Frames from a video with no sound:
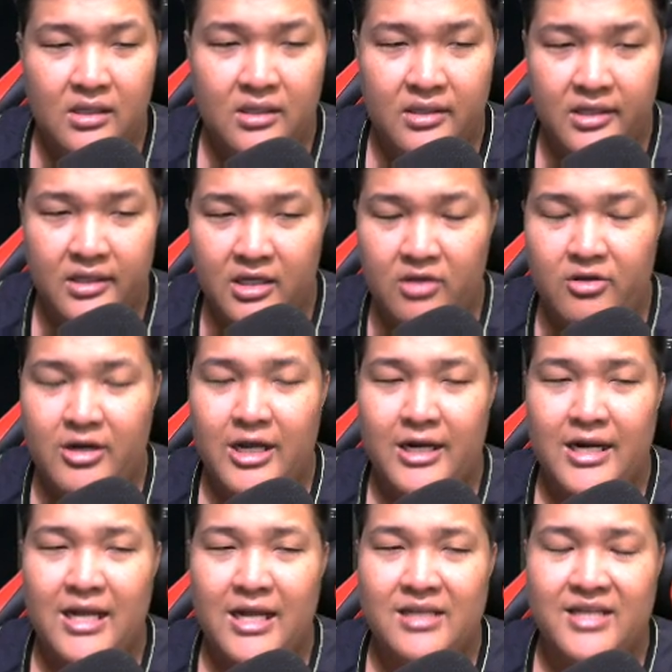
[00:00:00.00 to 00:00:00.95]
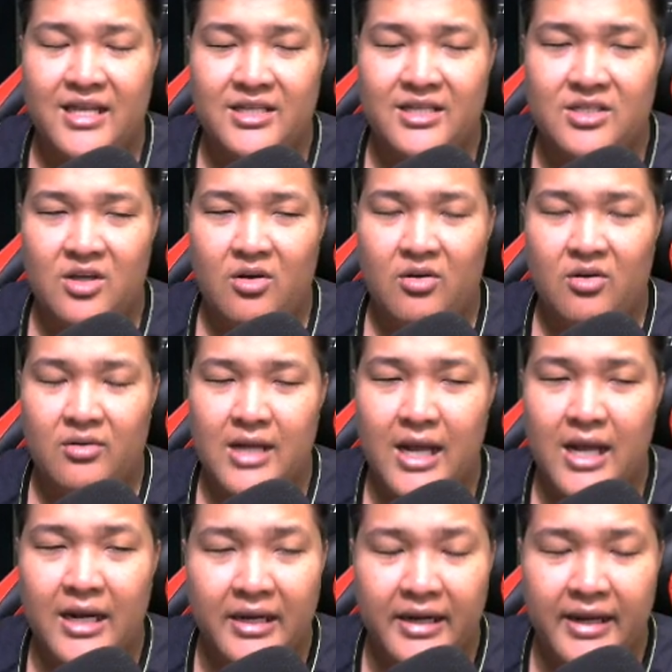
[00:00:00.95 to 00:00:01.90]
ที่ขึ้นอยู่ทางด้านซ้ายจอของท่า
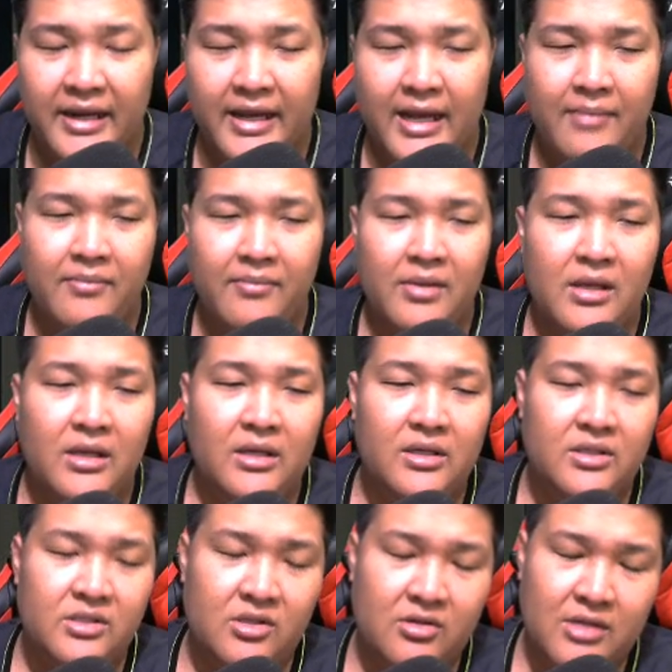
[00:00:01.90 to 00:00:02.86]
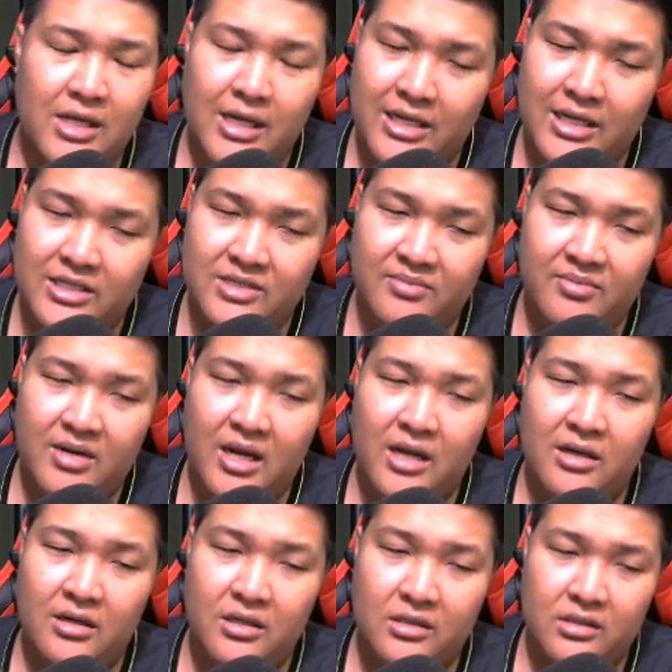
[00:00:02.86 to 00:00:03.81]
นนะครับช่องทางการชำระ
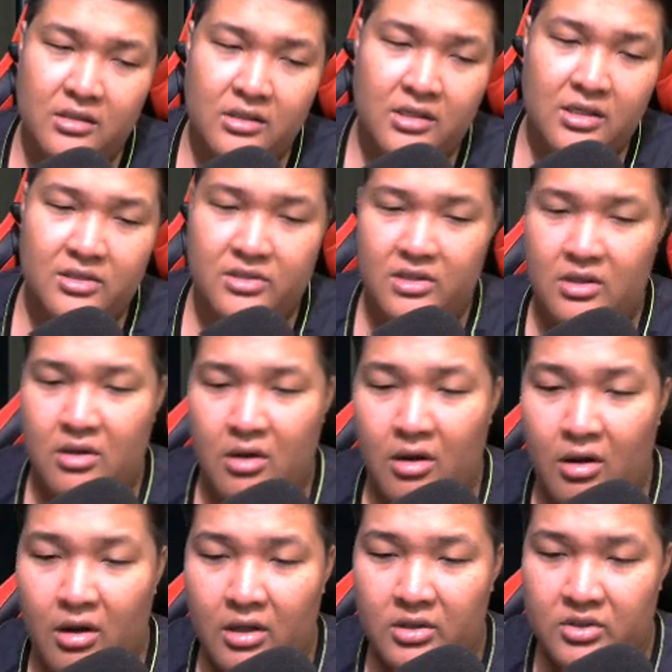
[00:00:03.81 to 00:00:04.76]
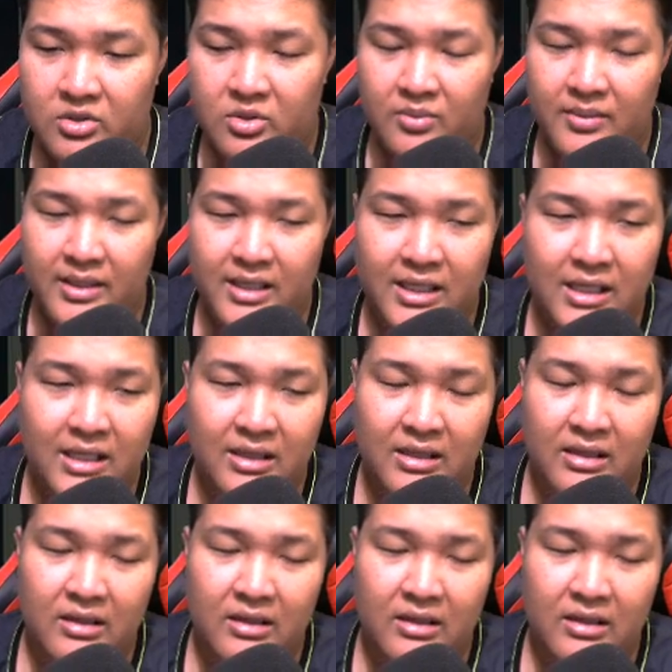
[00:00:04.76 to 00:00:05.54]
เงินคือกสิกรชูมันนี่